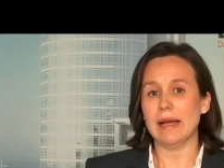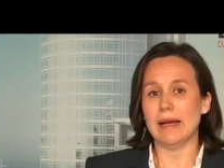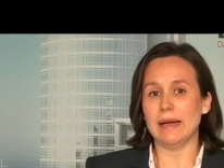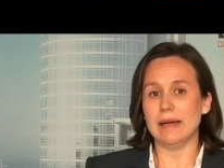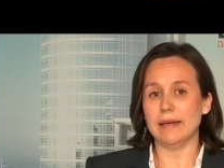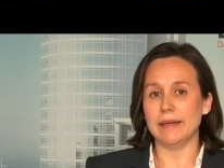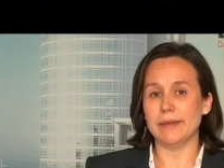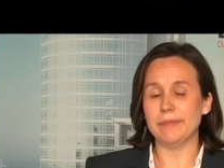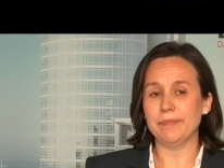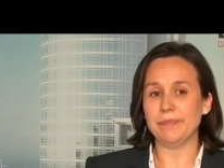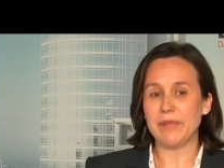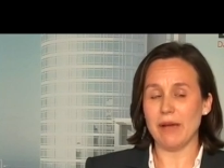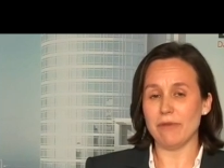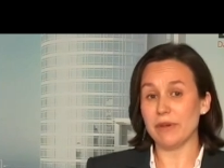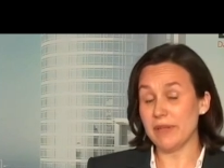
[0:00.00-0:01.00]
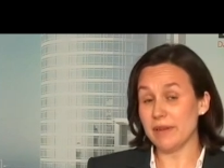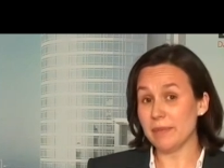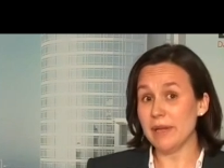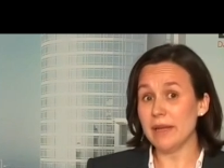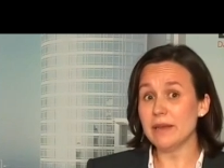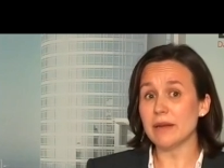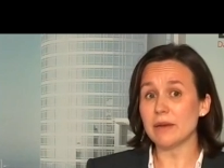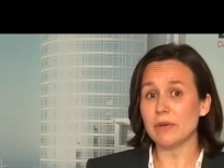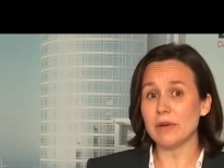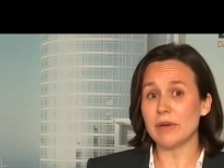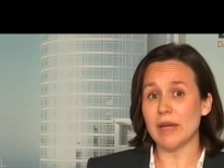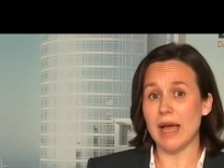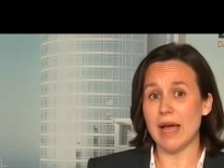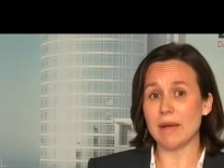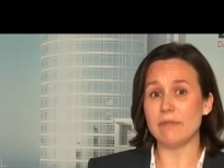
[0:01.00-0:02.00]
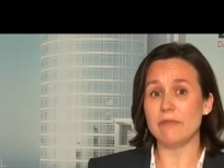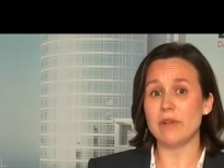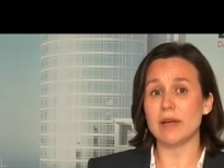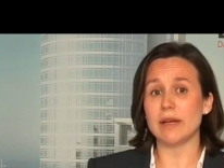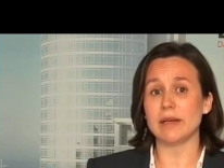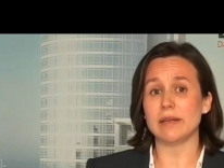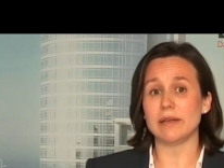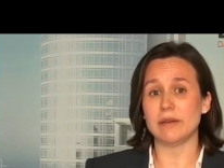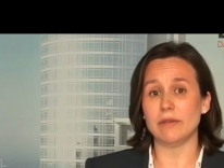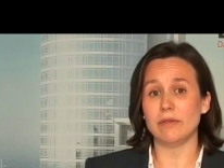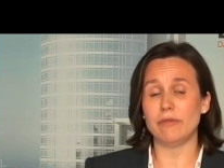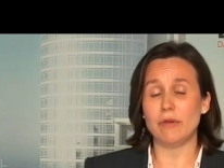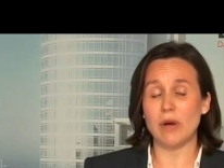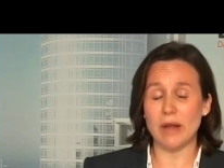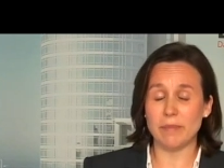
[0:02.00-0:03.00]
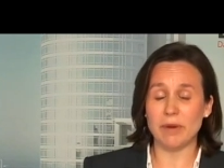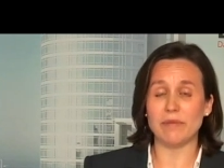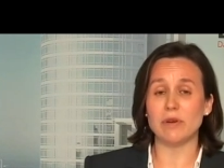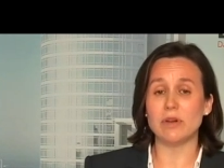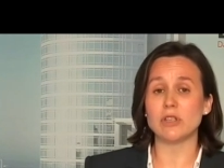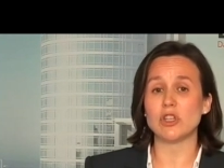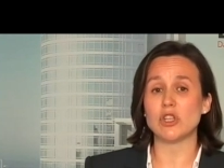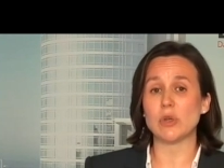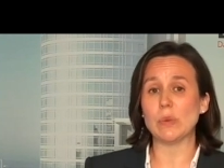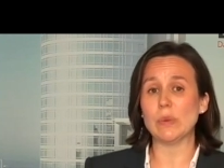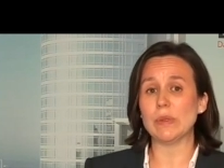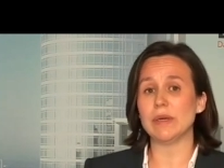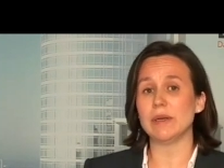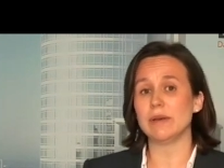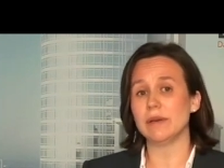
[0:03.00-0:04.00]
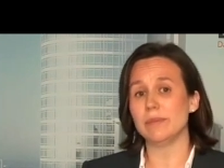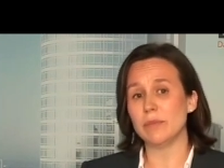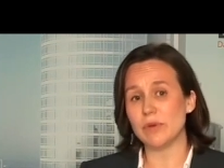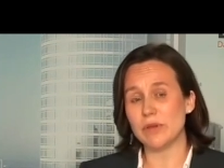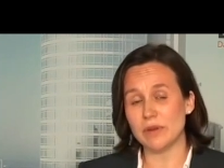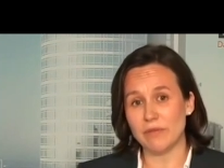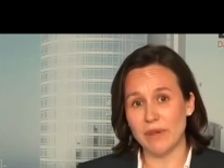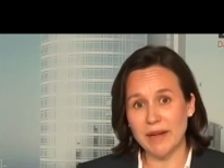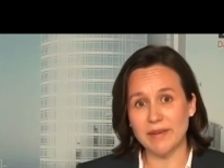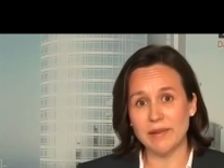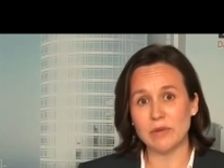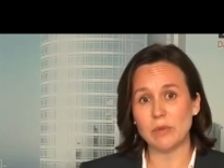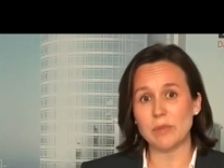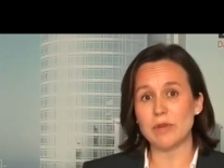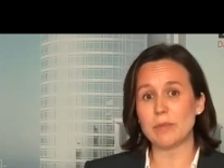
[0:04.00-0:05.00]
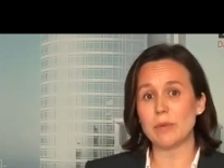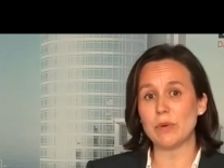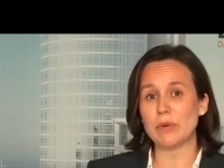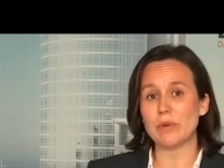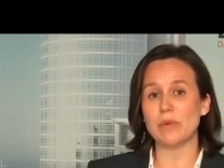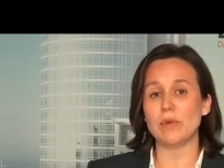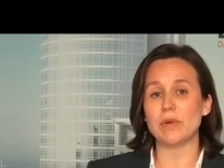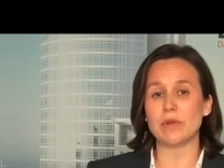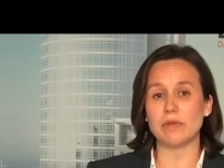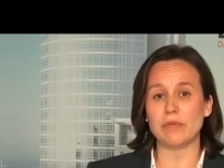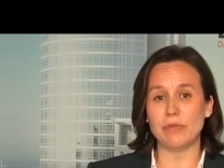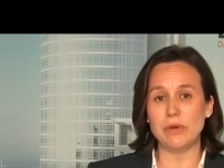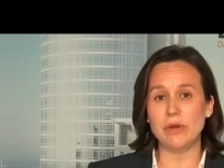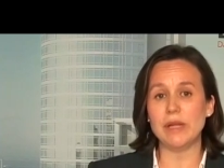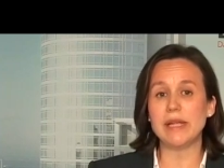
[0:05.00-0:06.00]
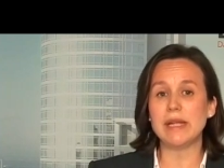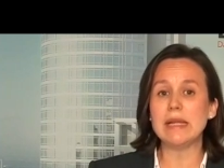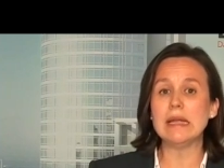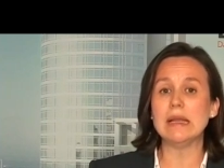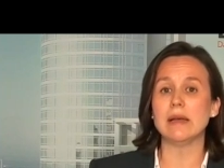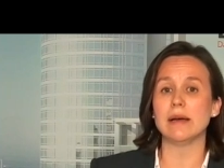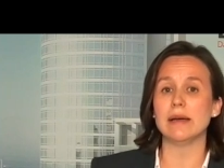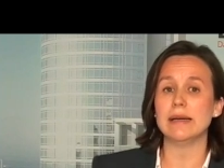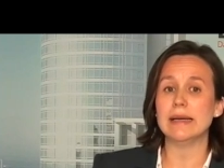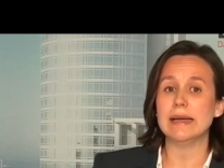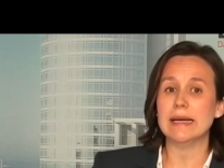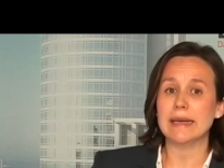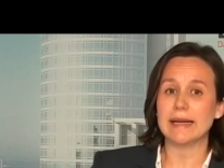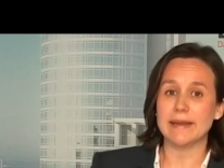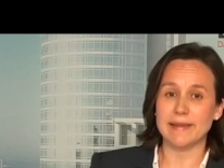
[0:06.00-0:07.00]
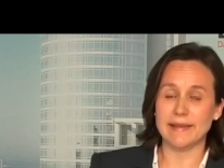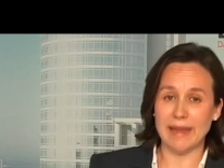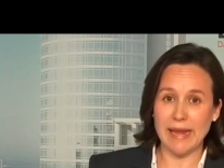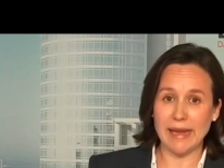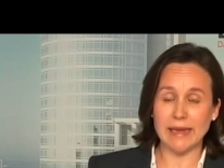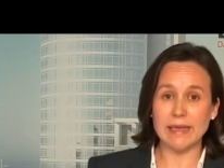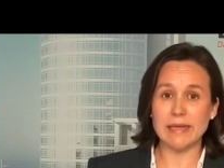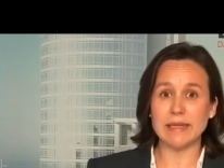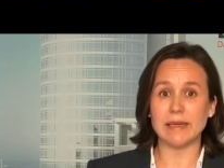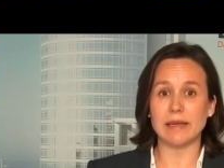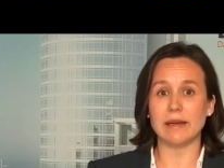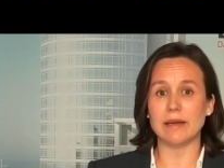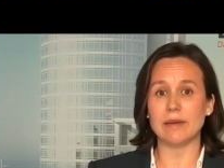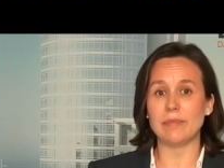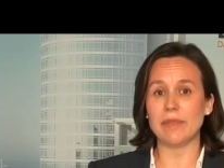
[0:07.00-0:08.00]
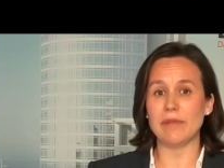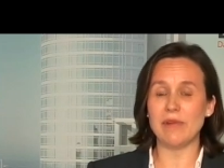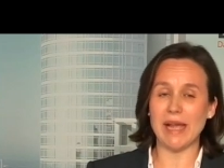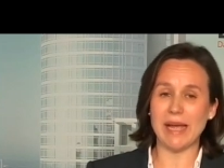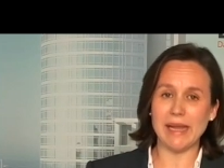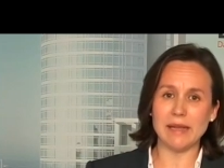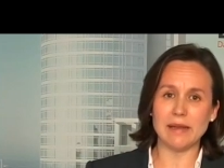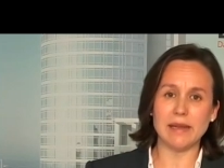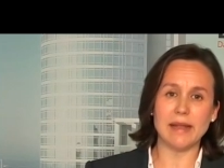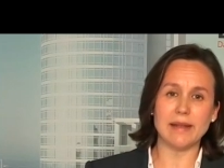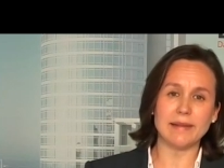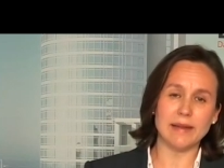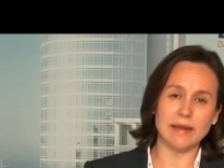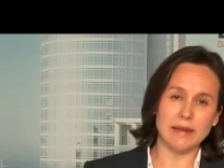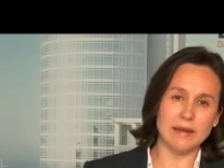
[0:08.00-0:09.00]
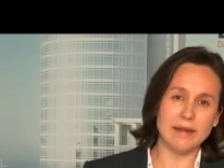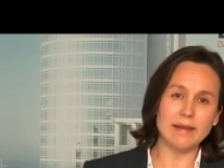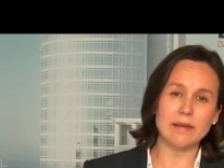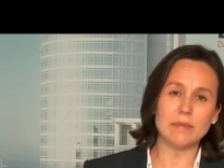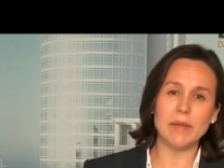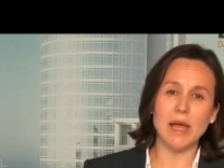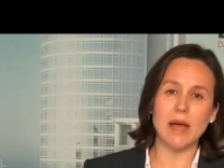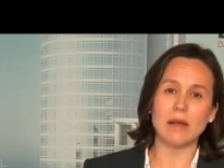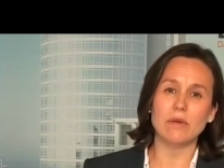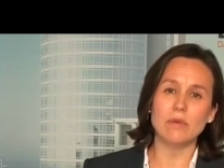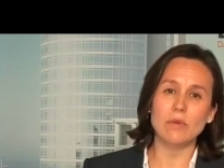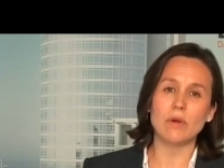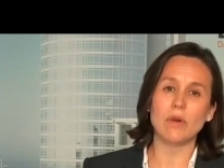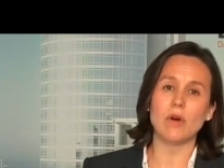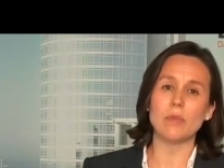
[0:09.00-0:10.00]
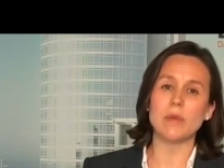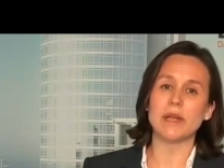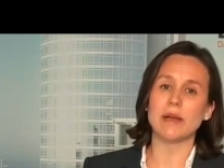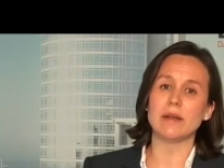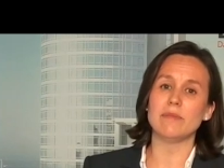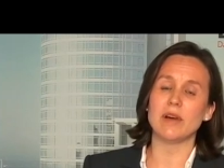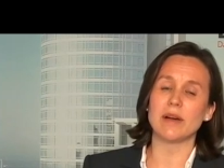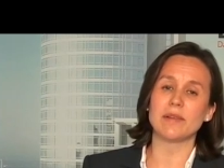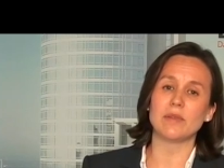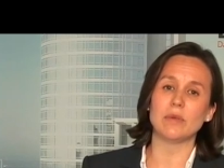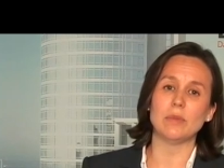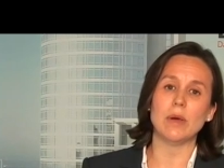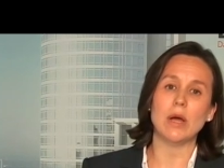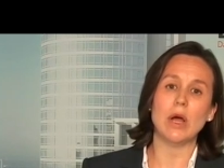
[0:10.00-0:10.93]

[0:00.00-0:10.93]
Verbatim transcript: Äh, ja, vor diesem Hintergrund haben wir äh, vor ein paar Wochen schon ähm, unsere Wachstumsprognose für China gesenkt. Ähm, wir rechnen jetzt in diesem Jahr nur noch mit einem Wachstum